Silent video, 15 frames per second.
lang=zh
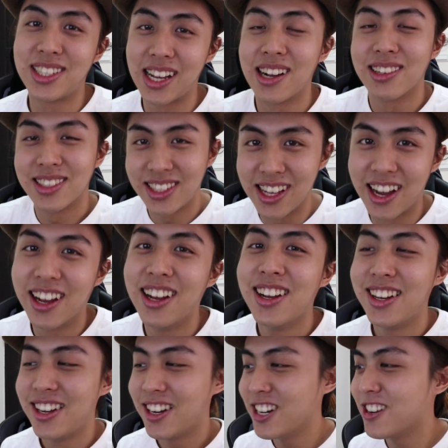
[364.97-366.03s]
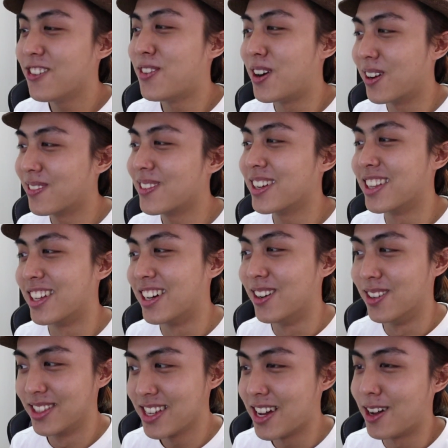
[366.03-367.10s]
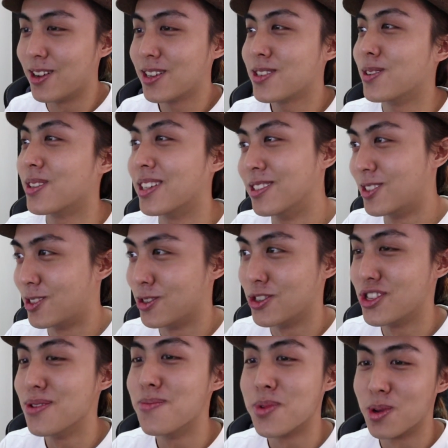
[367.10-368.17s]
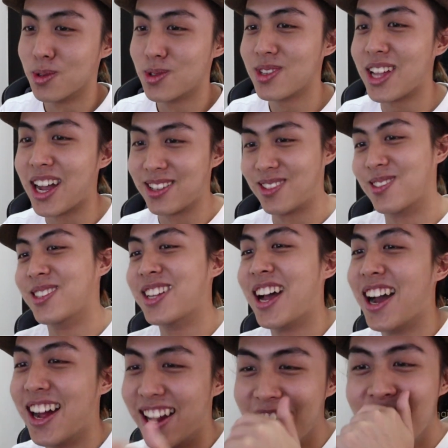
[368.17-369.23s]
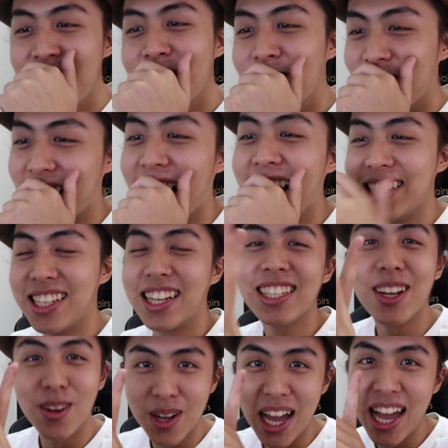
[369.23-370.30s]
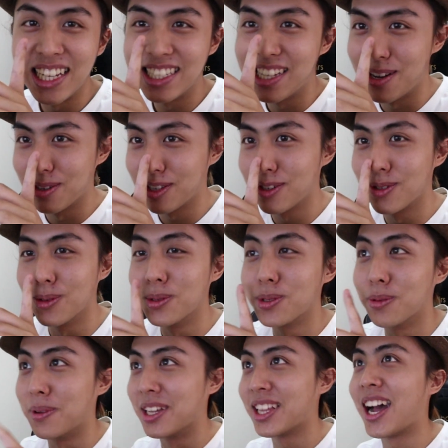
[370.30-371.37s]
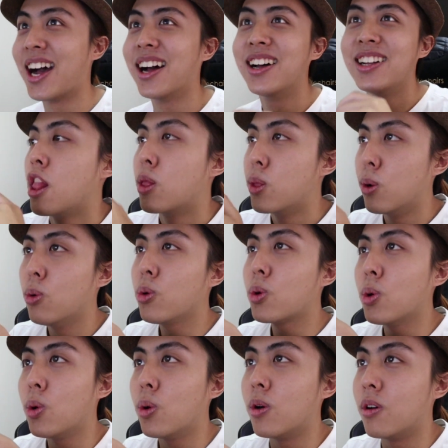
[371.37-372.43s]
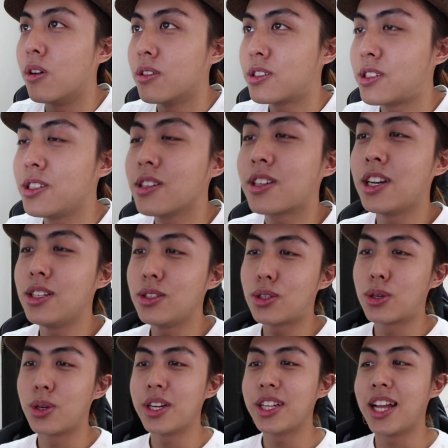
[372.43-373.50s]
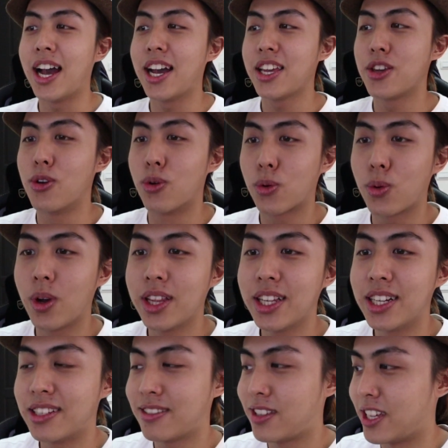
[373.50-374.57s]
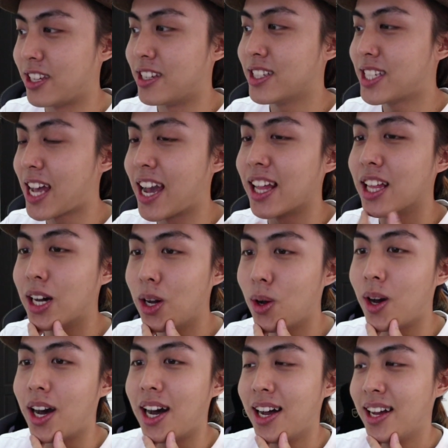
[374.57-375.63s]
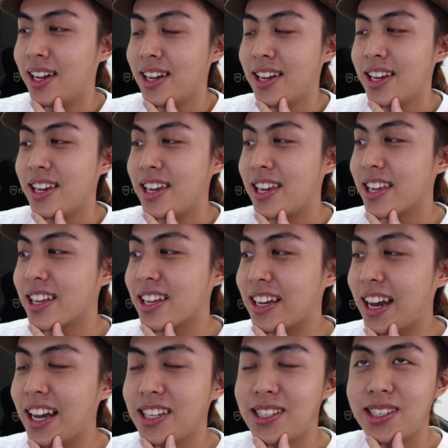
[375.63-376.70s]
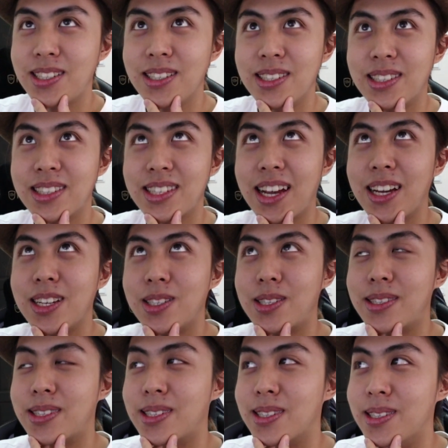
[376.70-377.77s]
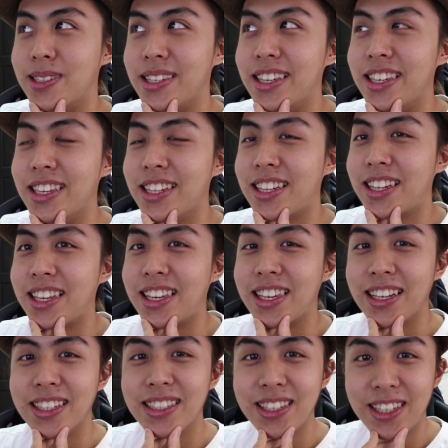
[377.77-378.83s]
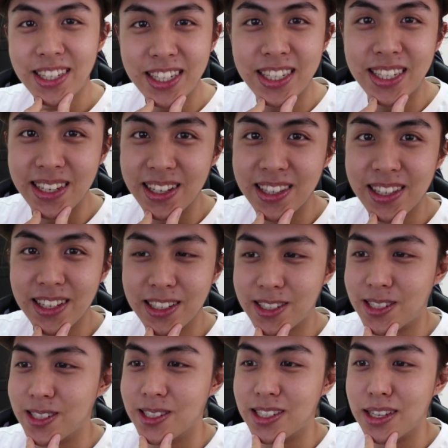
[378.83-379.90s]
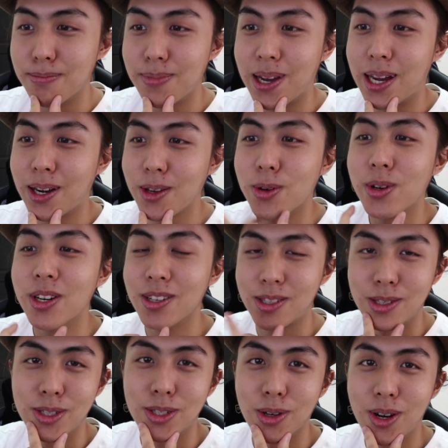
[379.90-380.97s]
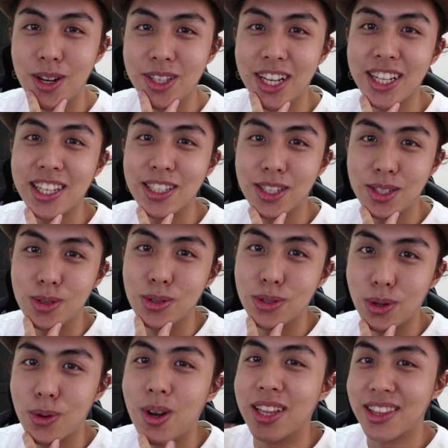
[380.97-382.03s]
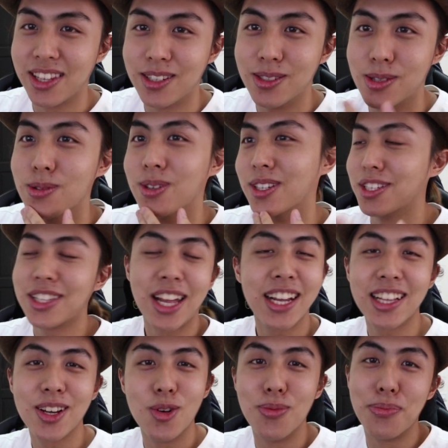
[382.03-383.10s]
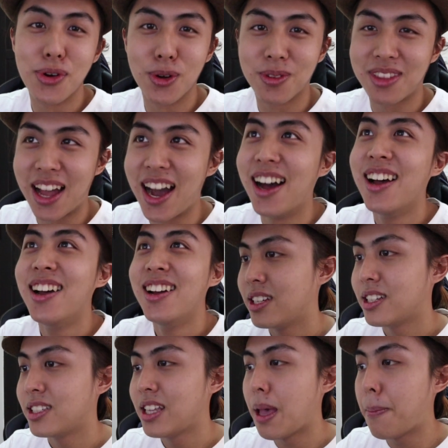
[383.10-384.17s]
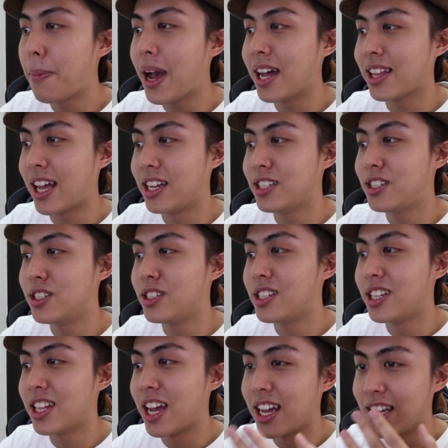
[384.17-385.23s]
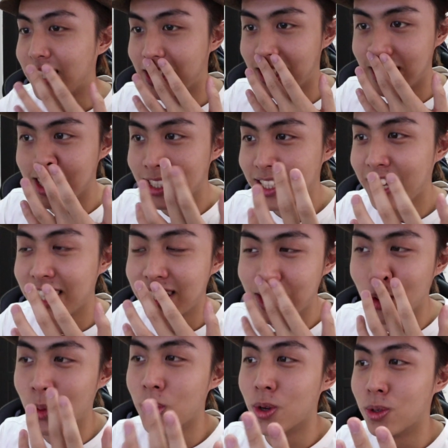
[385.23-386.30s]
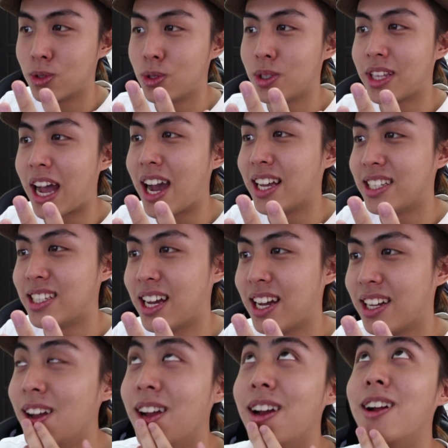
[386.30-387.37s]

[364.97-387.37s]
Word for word: 奖项。二方面呢，我真的好像有点时间没有去打崔塔，我看一下，让我看一下我到底多久没打。如果是跟吹塔有关的题材的话，应该是在十一天前的事情吧。六月二十九号那天是我去换点数，可是那一天我没有打。在霸台事件那一次，那一次我有去打一下。